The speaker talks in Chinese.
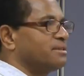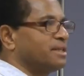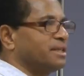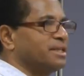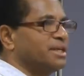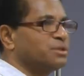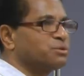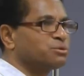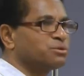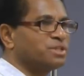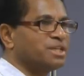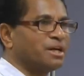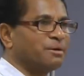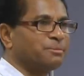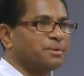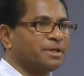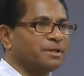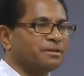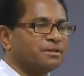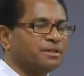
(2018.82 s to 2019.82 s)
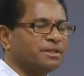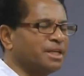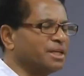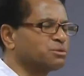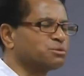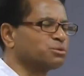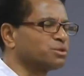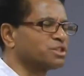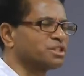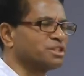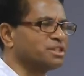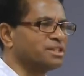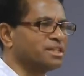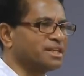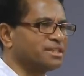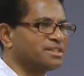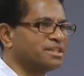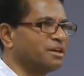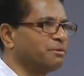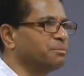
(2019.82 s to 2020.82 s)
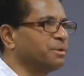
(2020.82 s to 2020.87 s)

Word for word: 在耶稣下面，耶稣十字架下